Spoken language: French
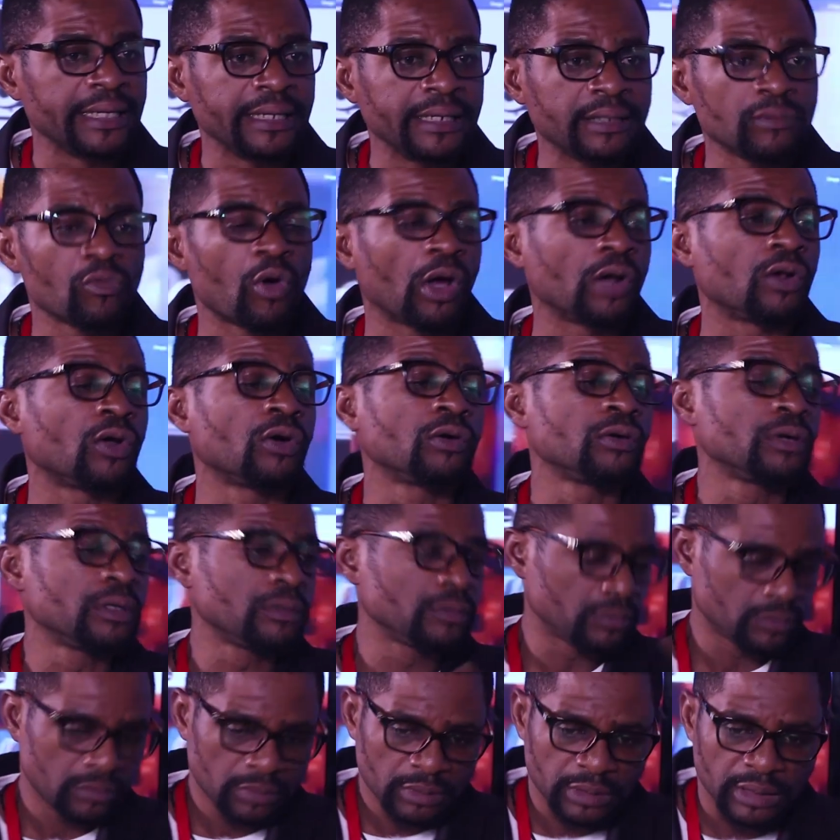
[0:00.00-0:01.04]
et, ou alors
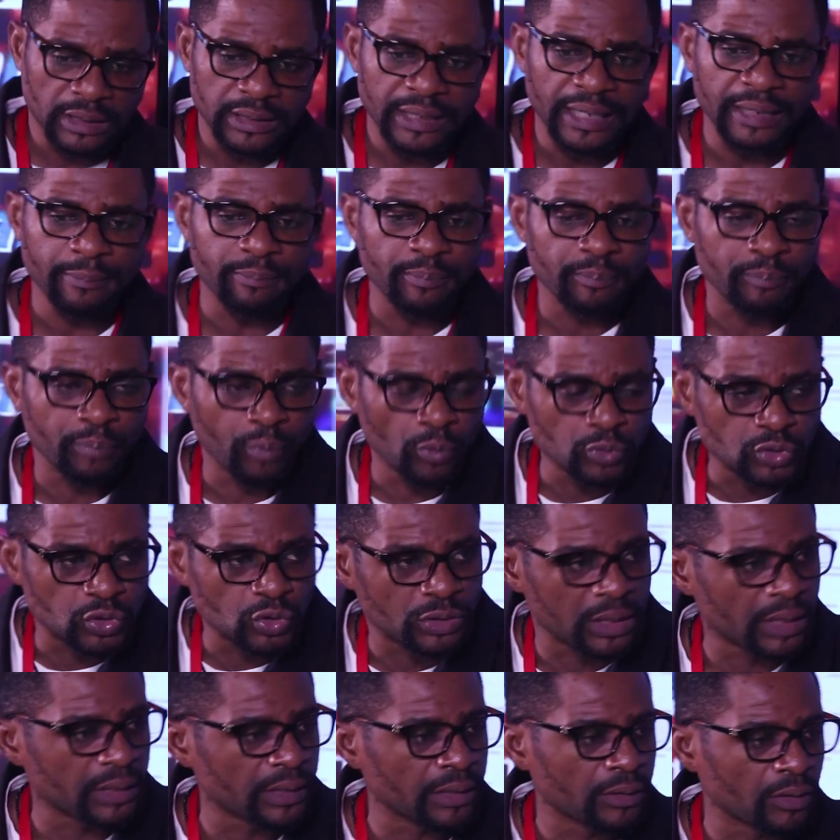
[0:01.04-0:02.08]
que les
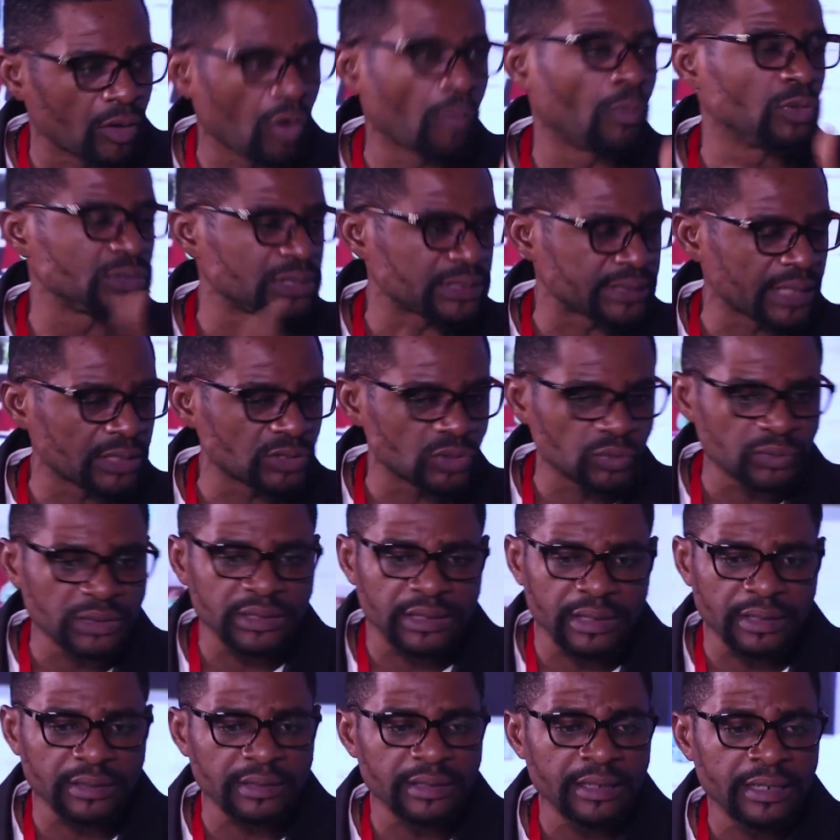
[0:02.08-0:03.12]
producteurs, comme aux États-Unis,
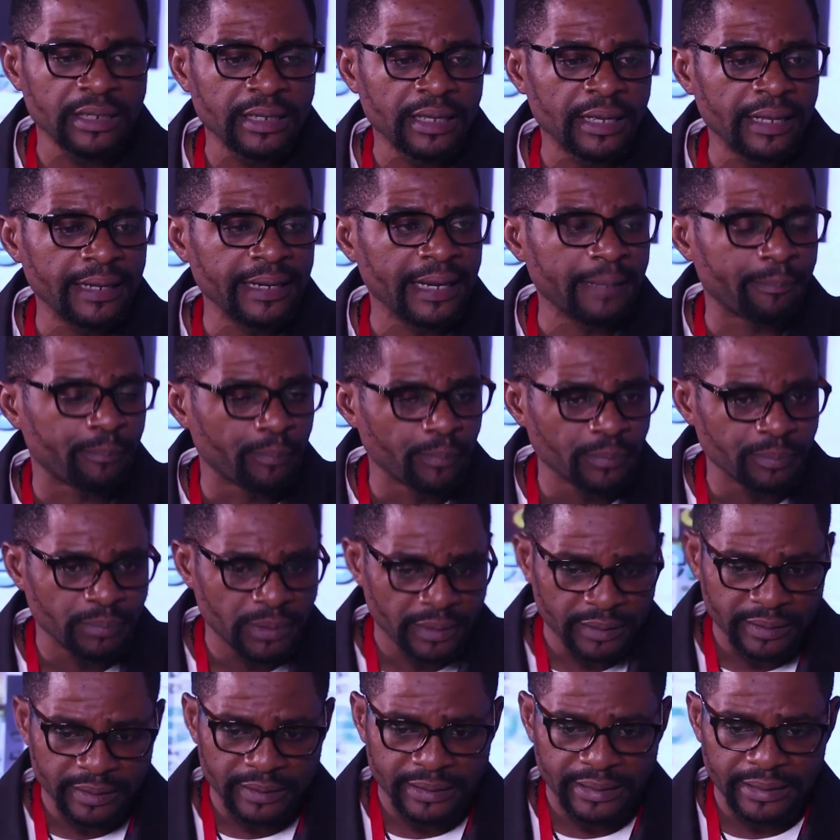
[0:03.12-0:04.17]
que les,
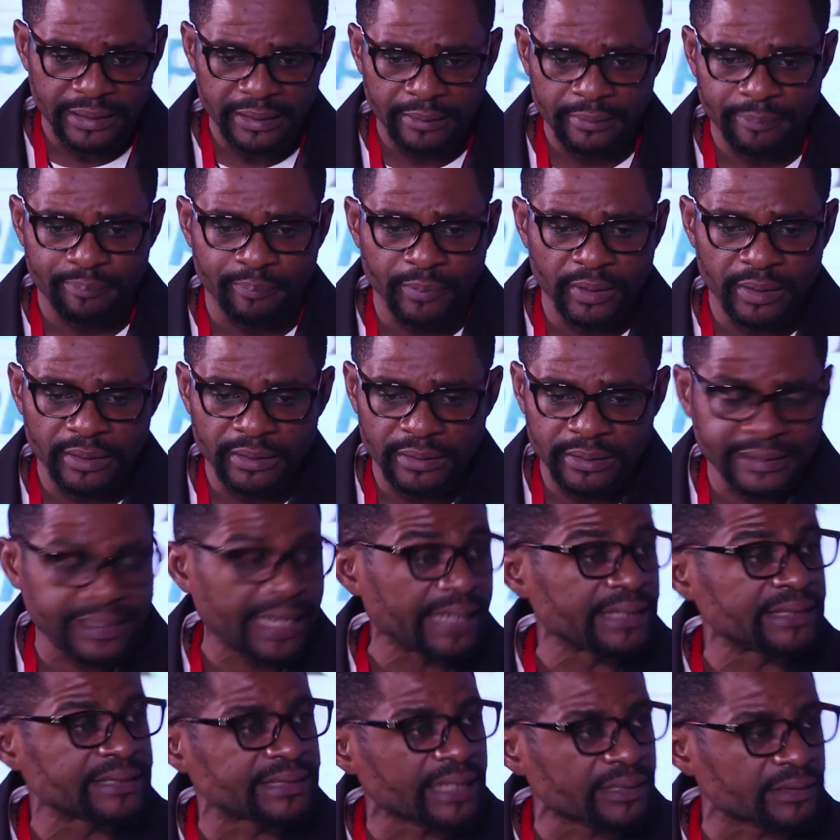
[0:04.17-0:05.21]
euh, les euh,
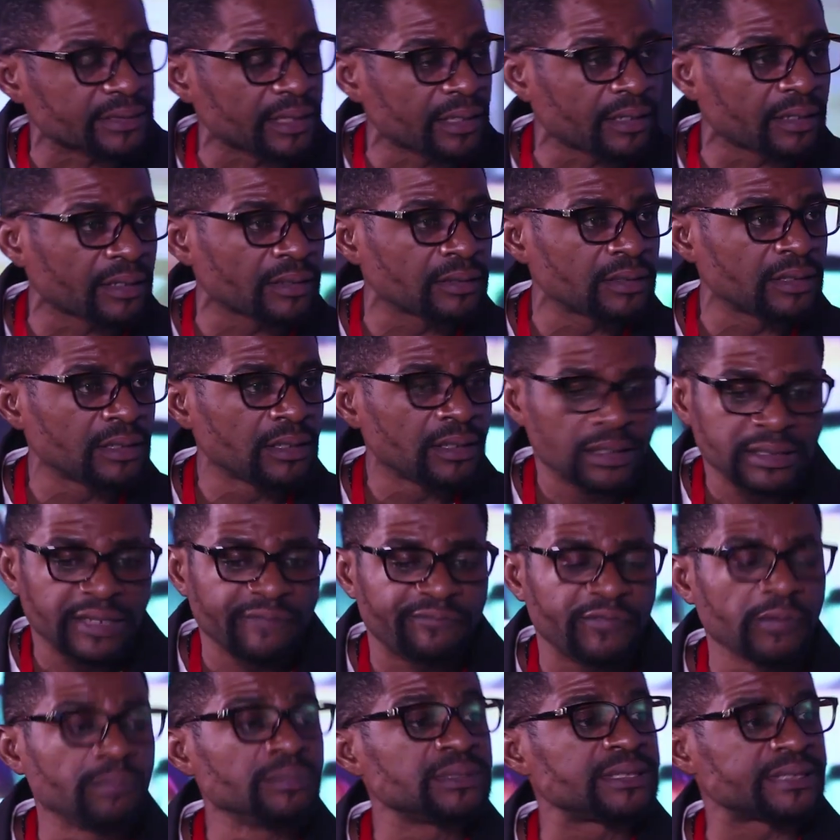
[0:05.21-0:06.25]
réalisateurs des
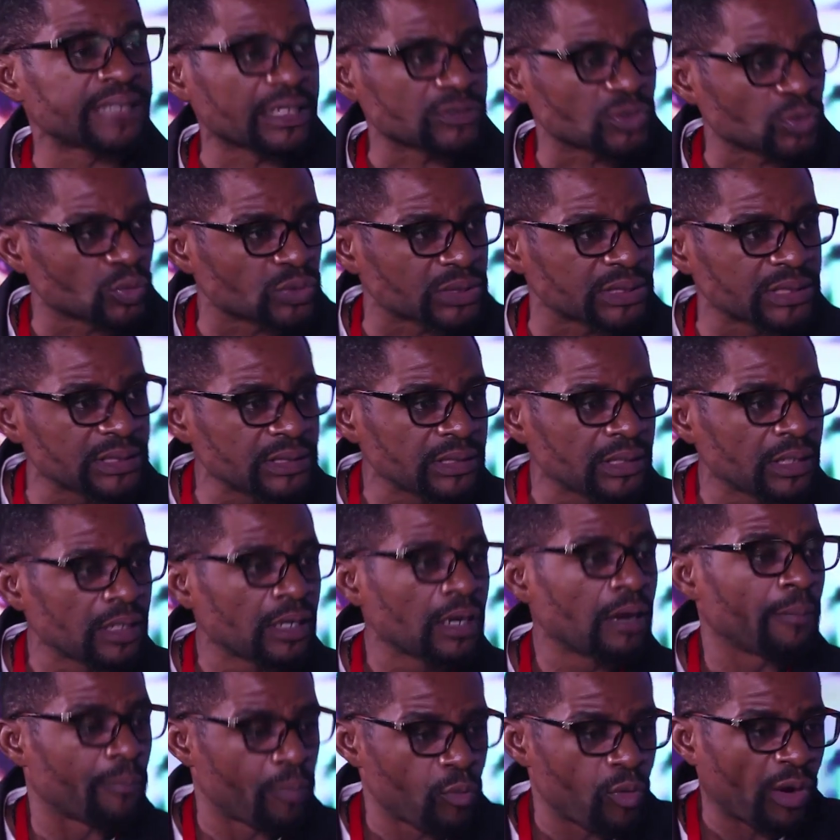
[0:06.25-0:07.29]
films s'associent
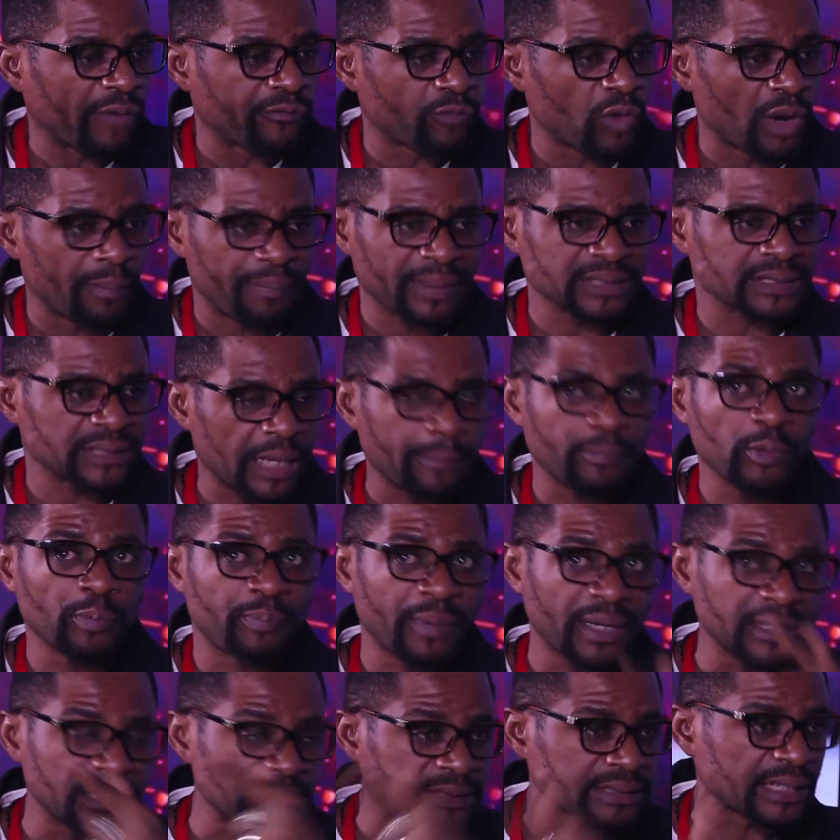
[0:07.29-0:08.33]
pour avoir, parce que la
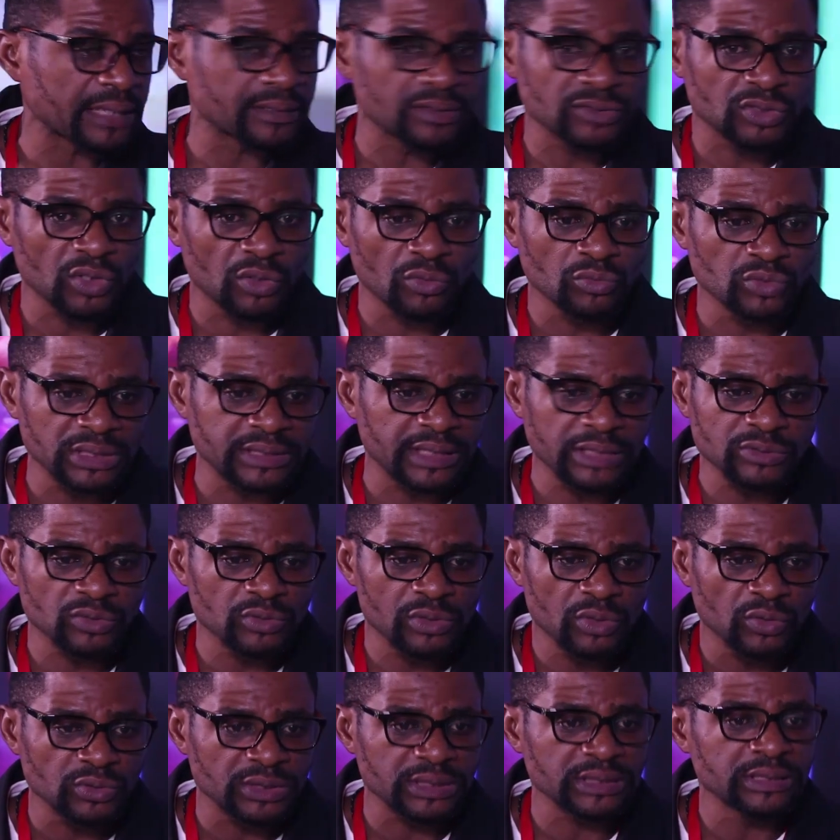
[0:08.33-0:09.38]
plupart des salles qui sont aux
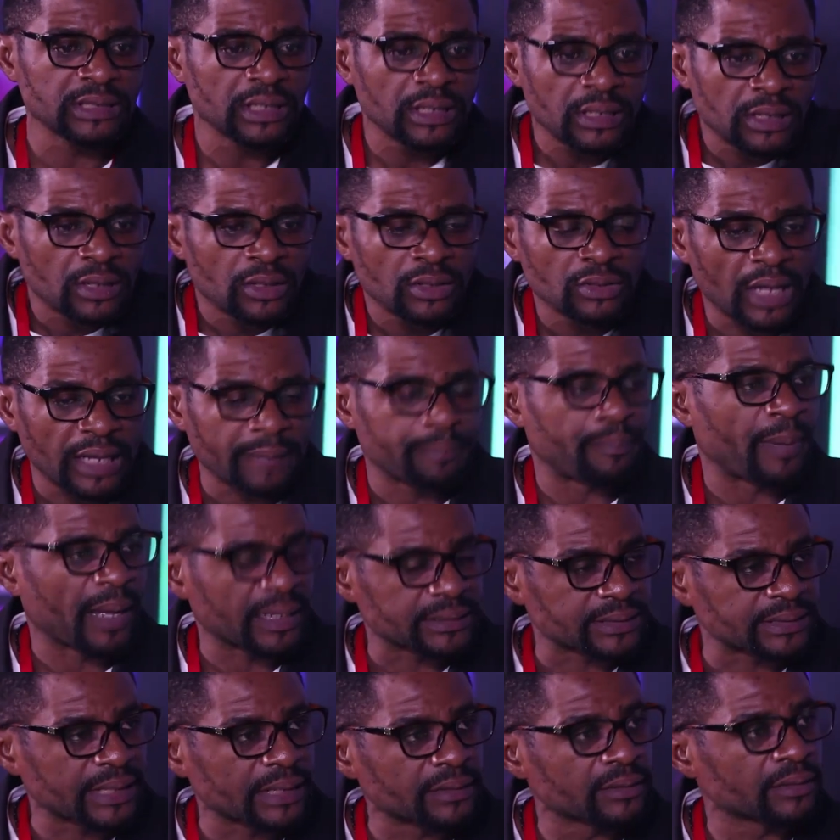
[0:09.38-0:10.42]
États-Unis aussi
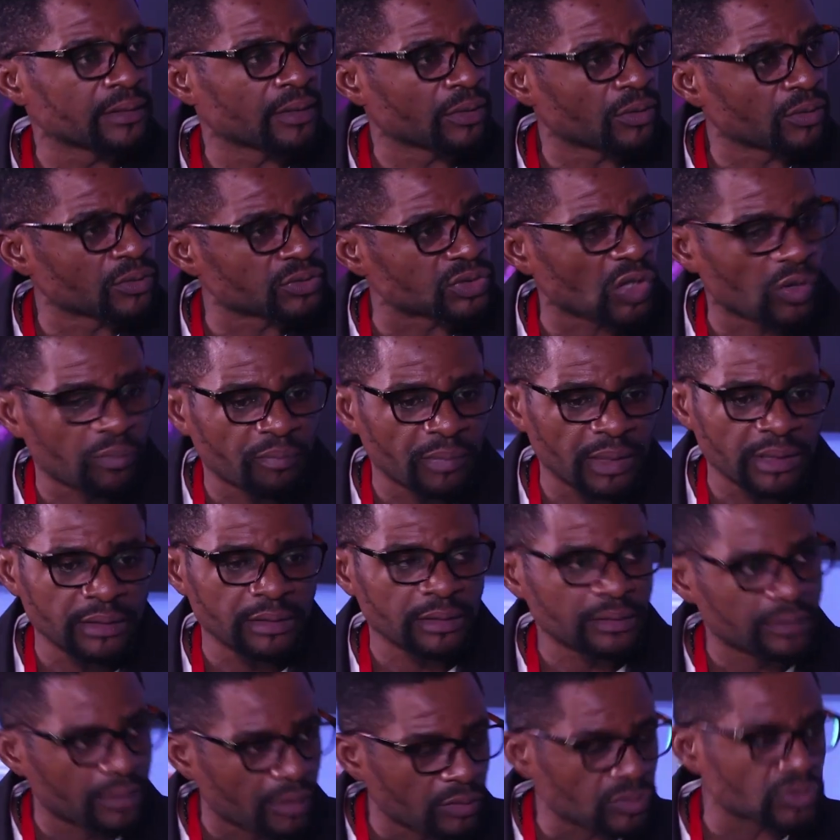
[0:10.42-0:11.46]
appartiennent aux hommes, aux,
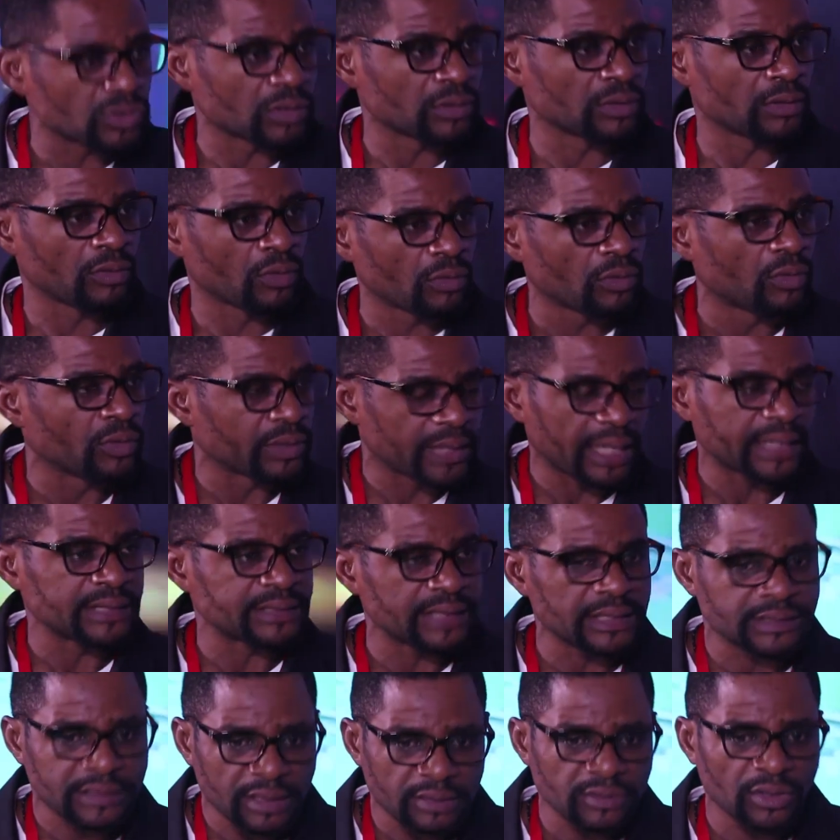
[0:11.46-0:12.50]
euh, réalisateurs. Aux, aux,
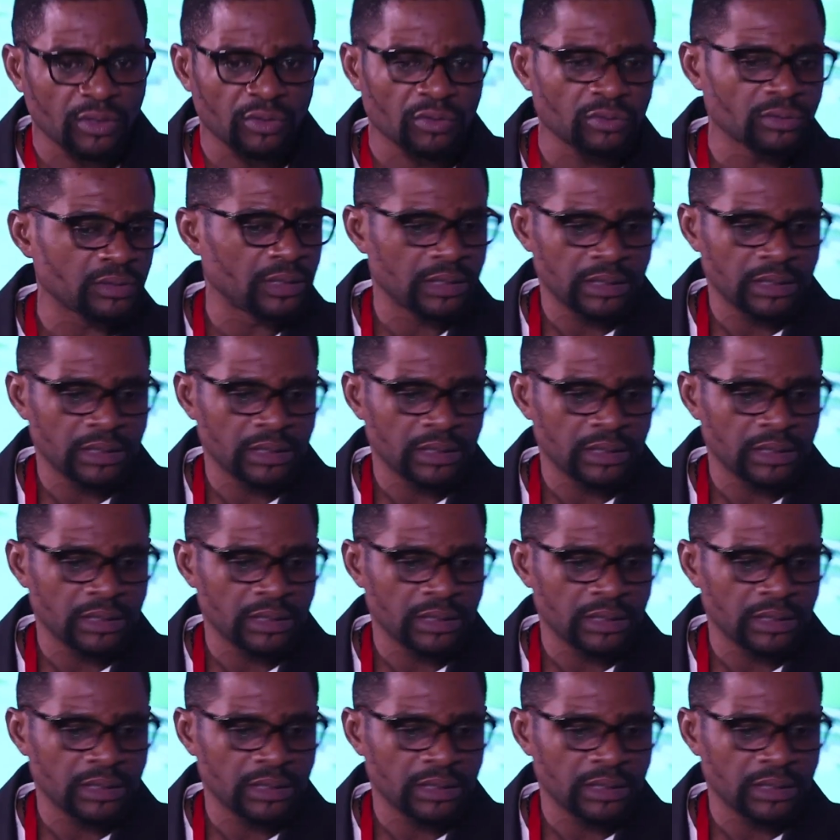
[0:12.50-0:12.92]
réalisateurs, donc,